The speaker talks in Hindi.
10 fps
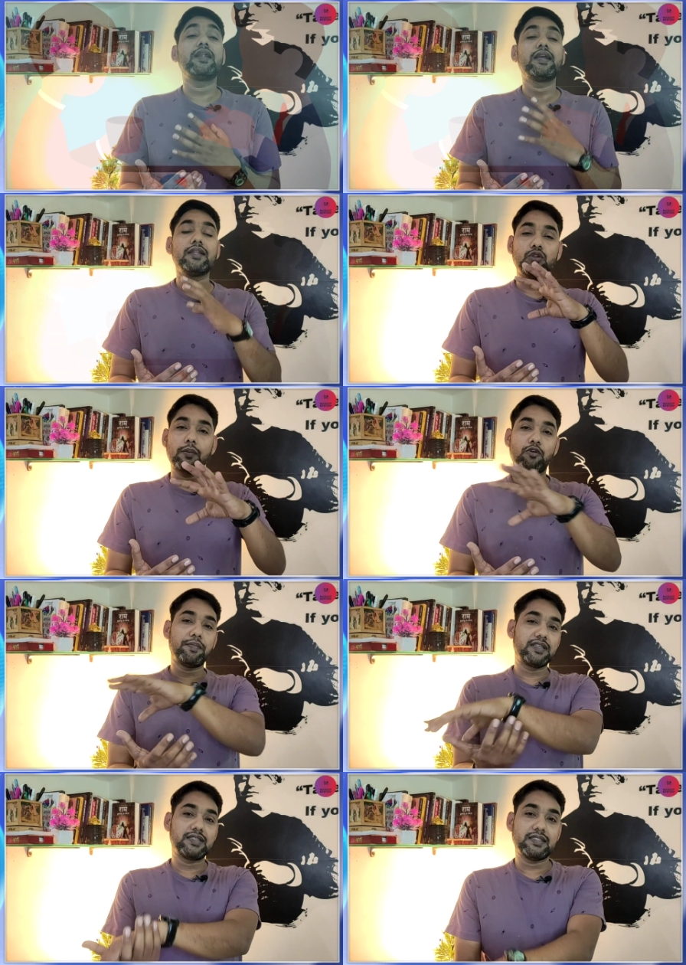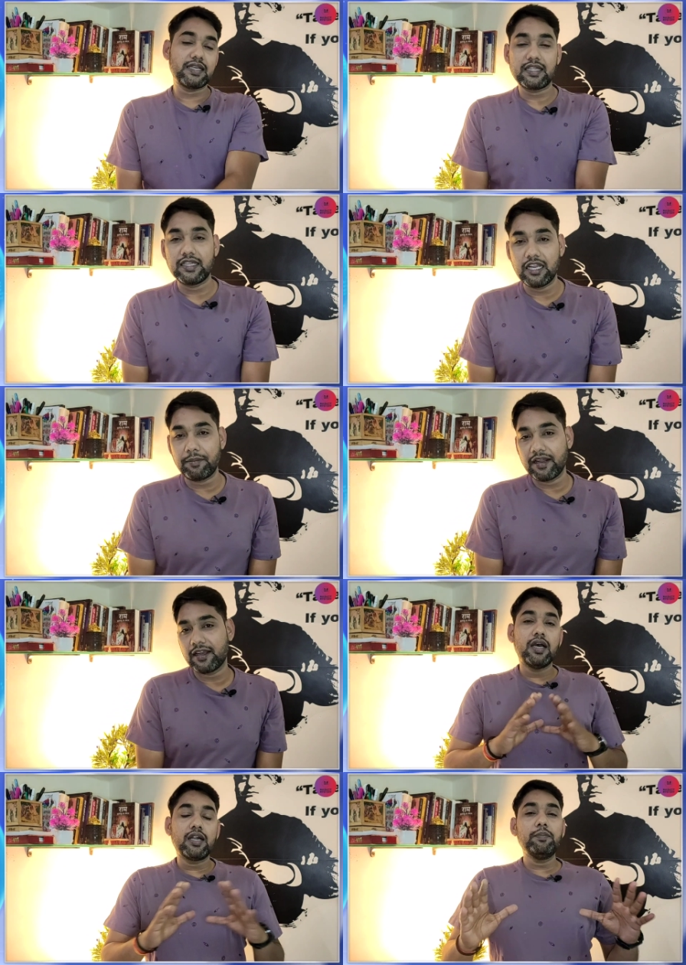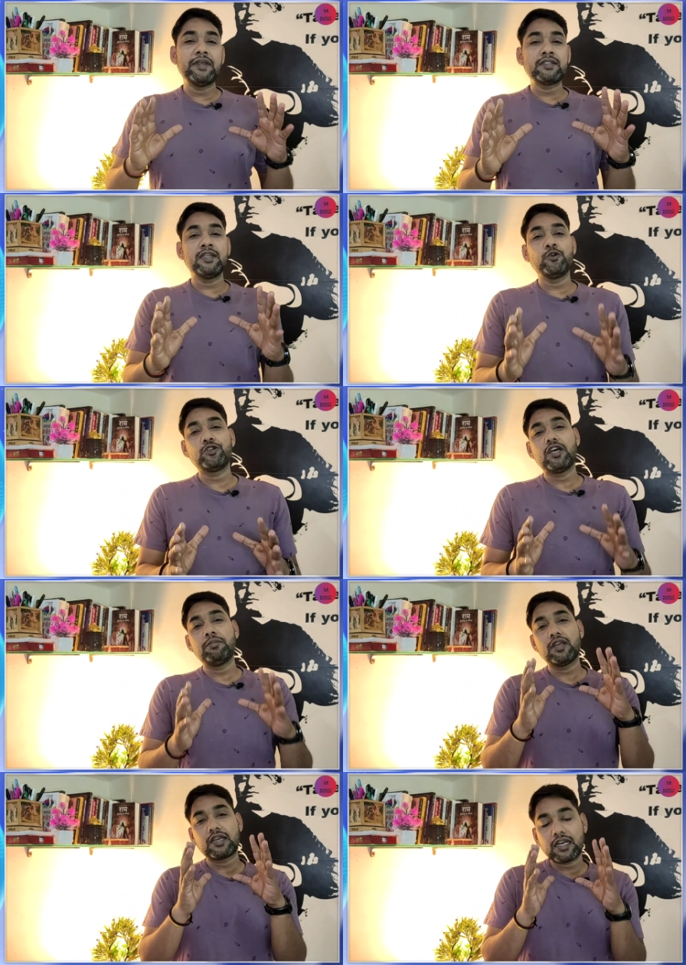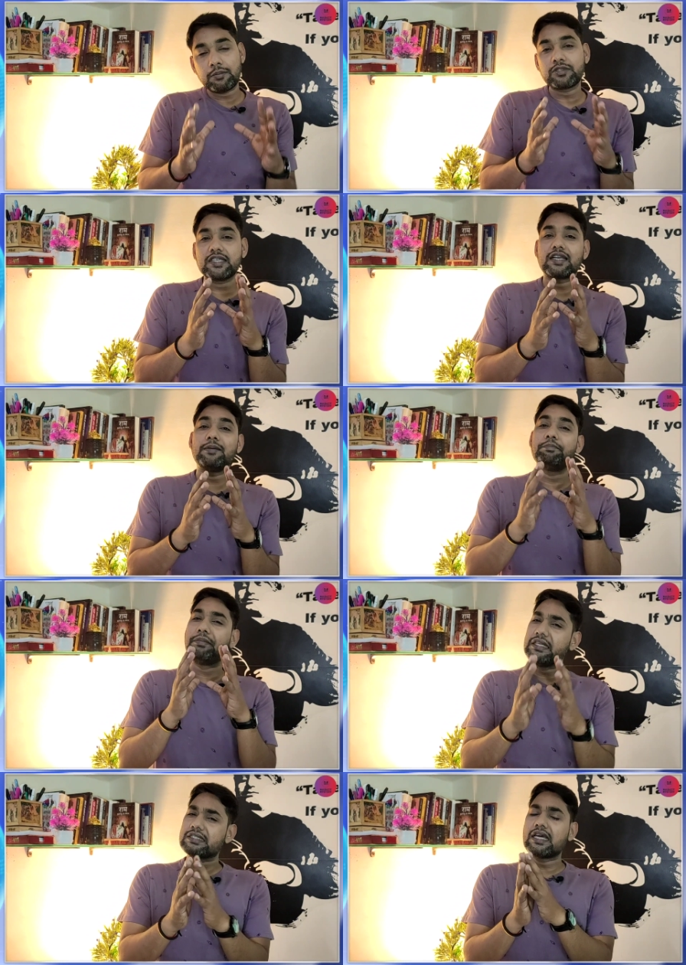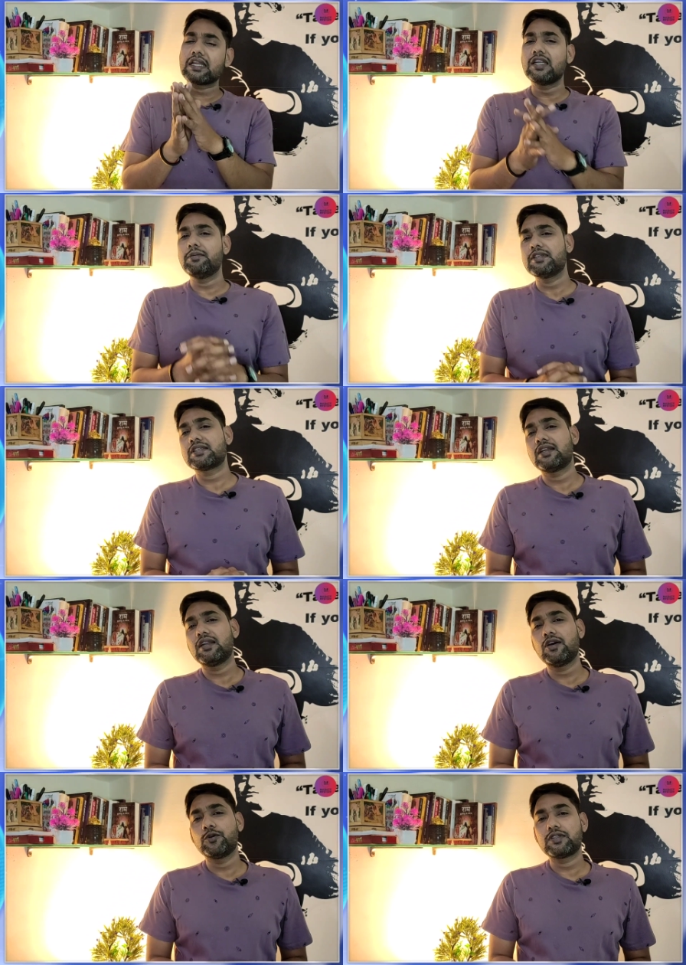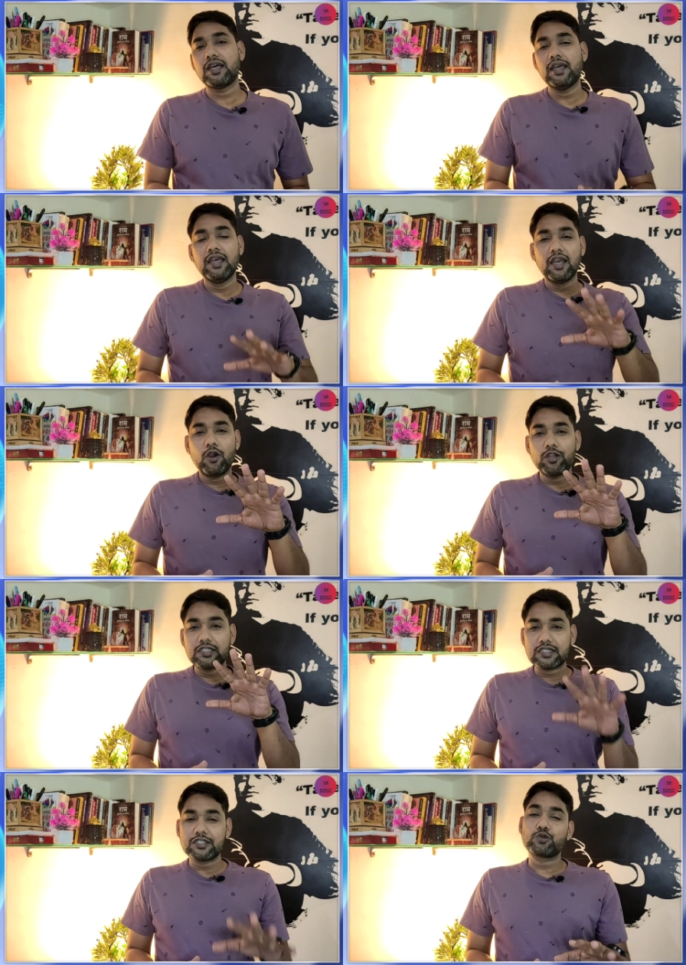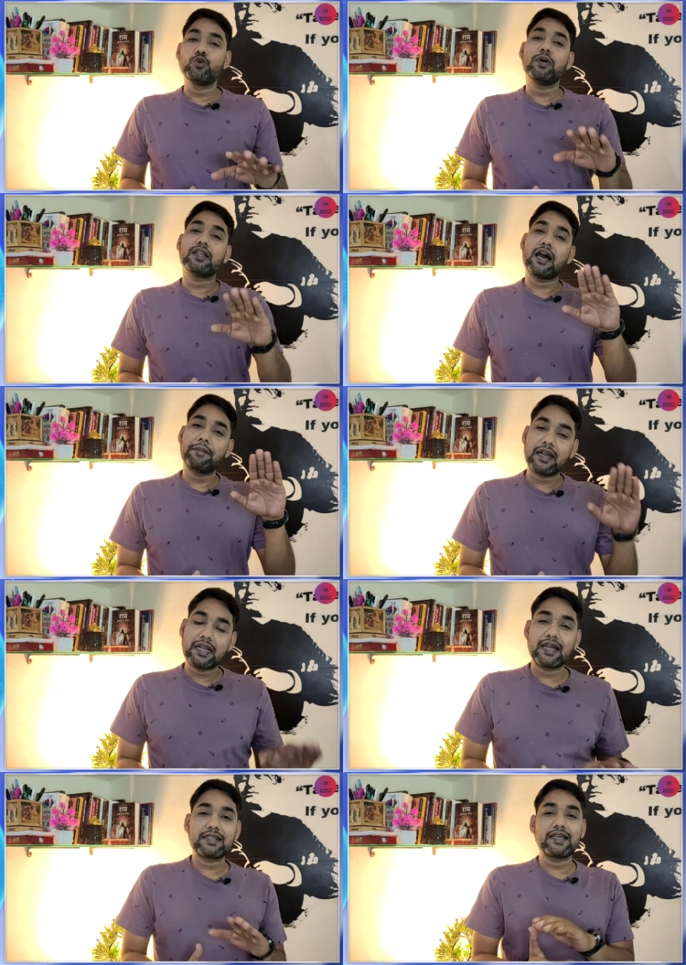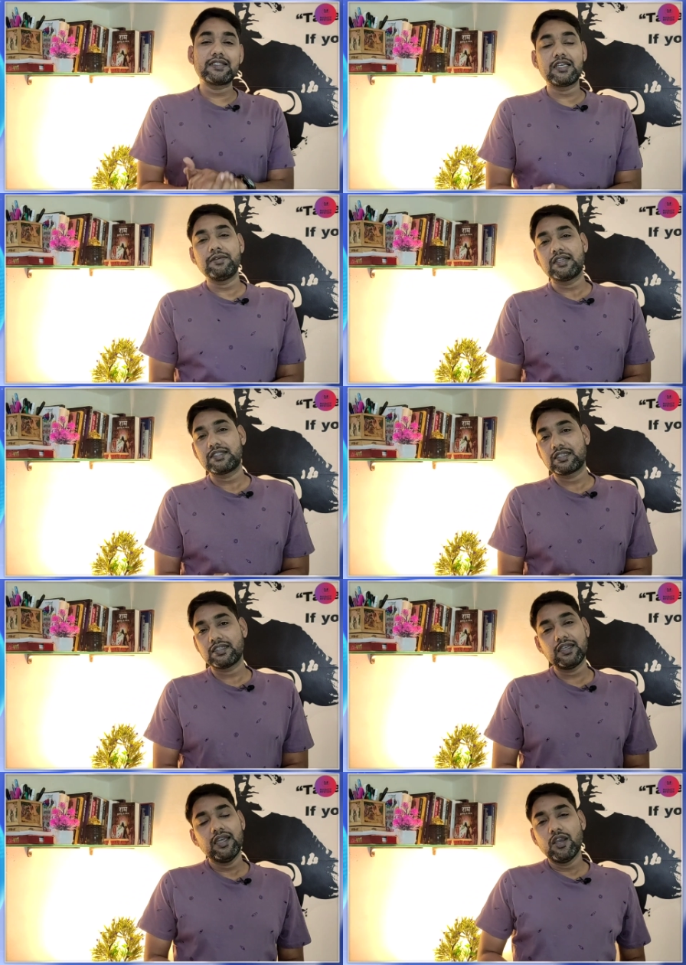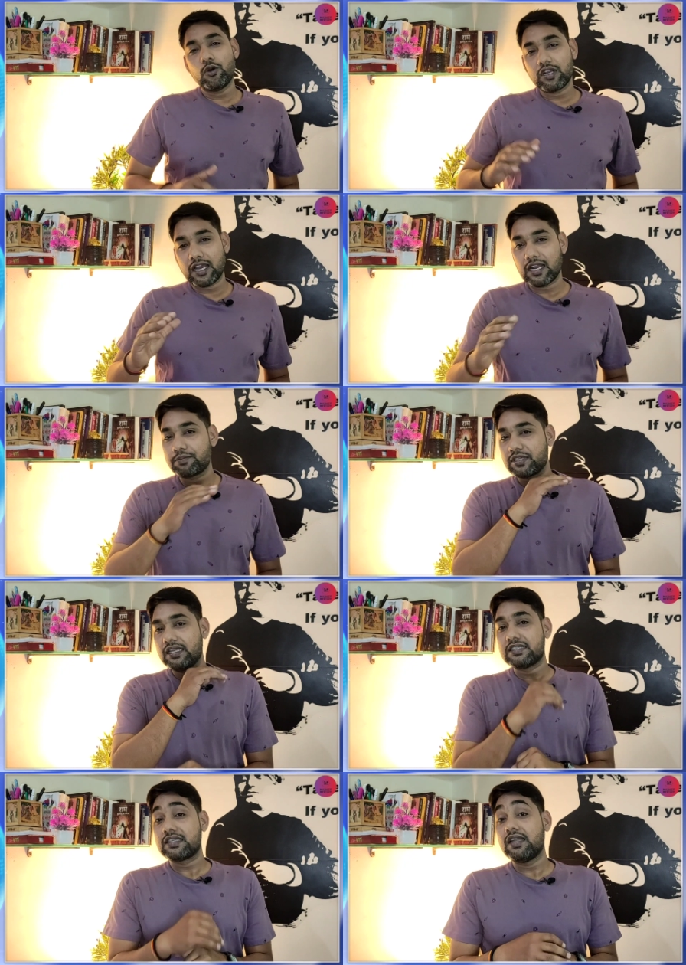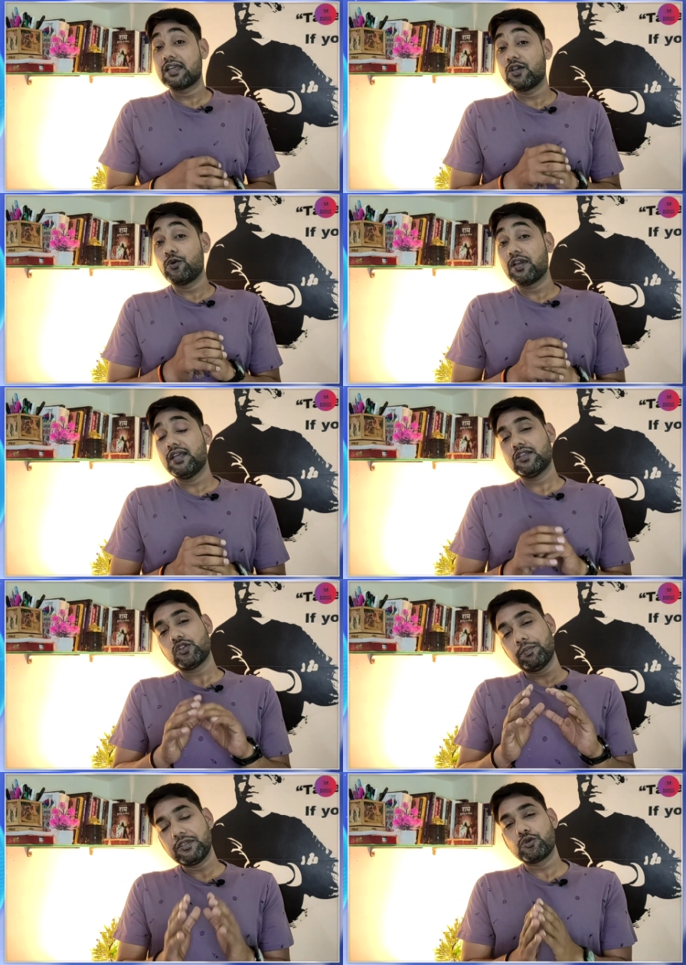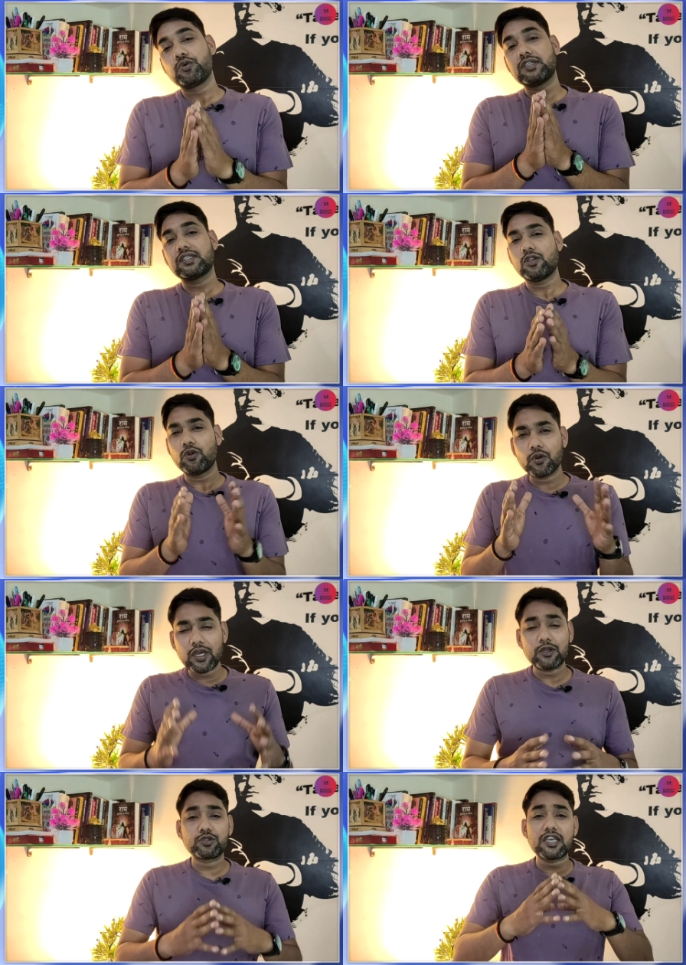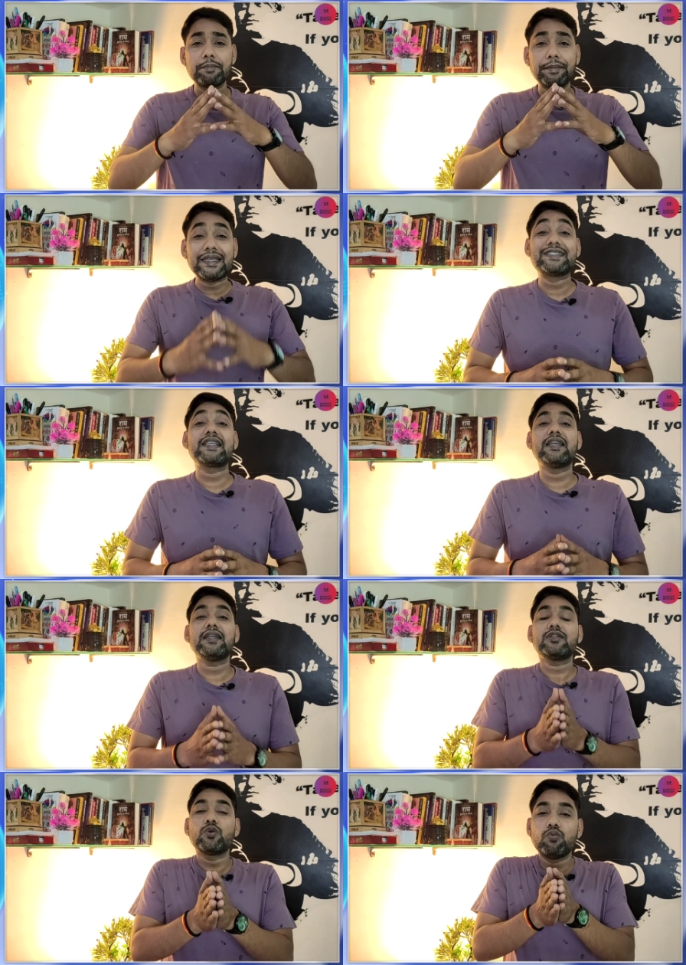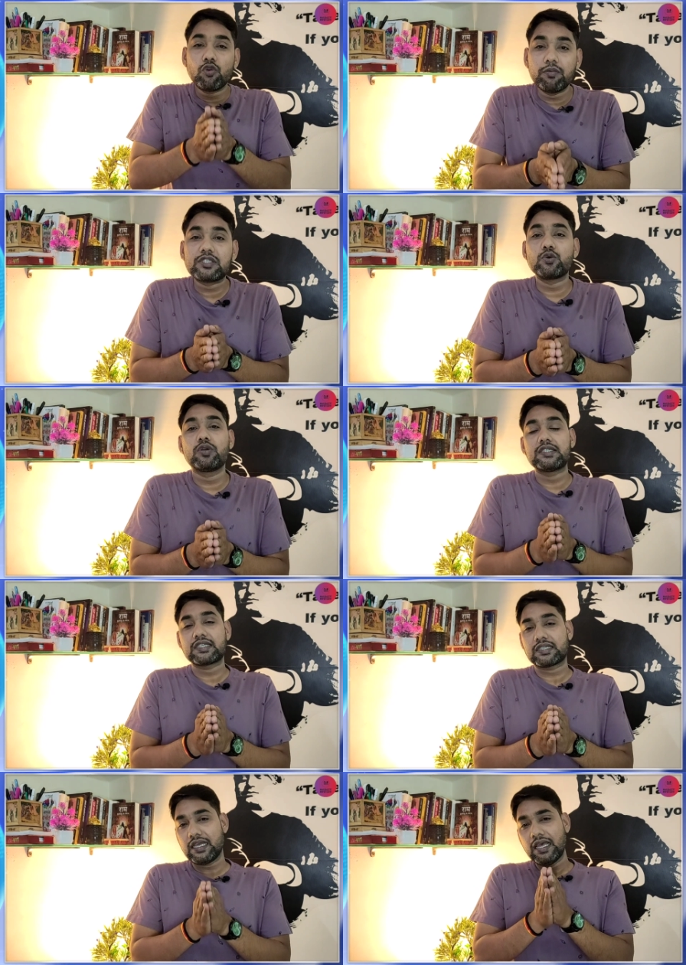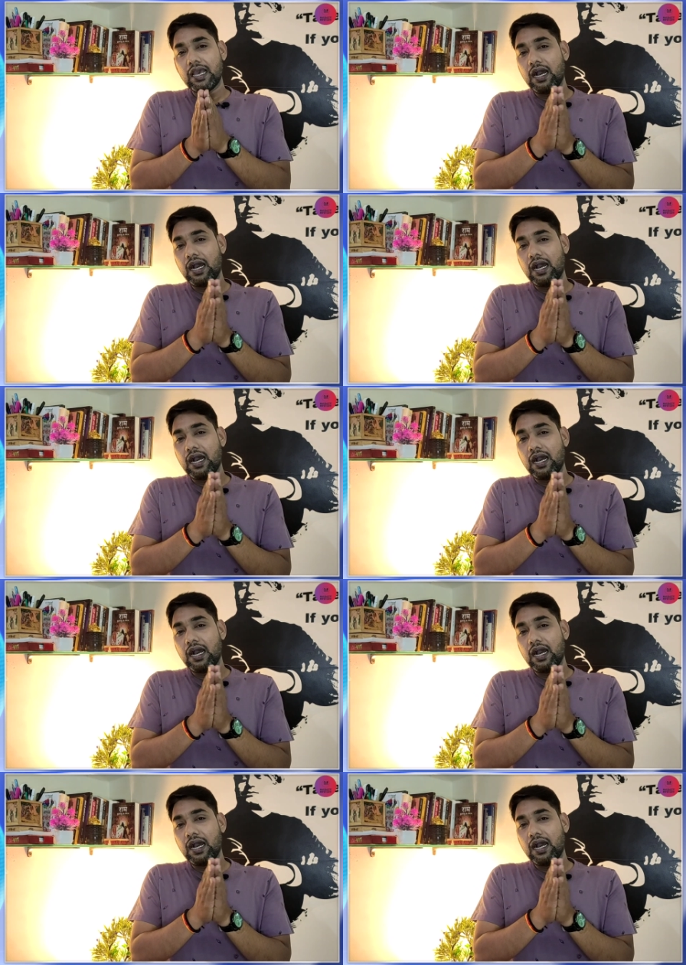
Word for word: करेंगे करेंगे तो आपको पैसा ज़्यादा देना पड़ेगा अटल पेंशन योजना में कम से कम 20 साल का निवेश करना होता है और इसकी शुरुआत आप 18 साल से भी कर सकते हैं और अगर आप 40 साल के हो गए हैं तब तो भी शुरू कर सकते हैं और अगर उसके बीच के हैं तो वो भी शुरू कर सकते हैं